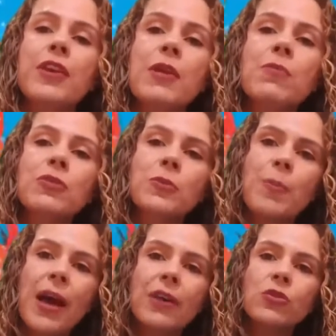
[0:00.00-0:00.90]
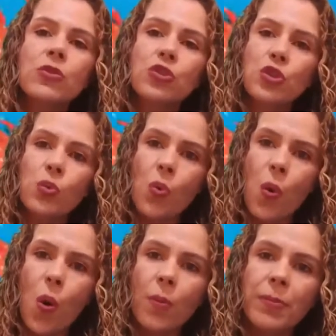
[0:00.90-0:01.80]
firma os passos de
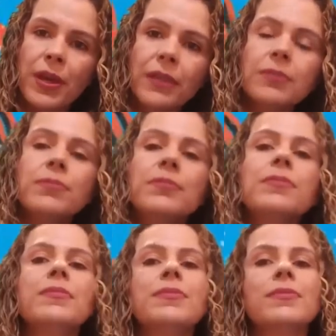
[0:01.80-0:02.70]
um homem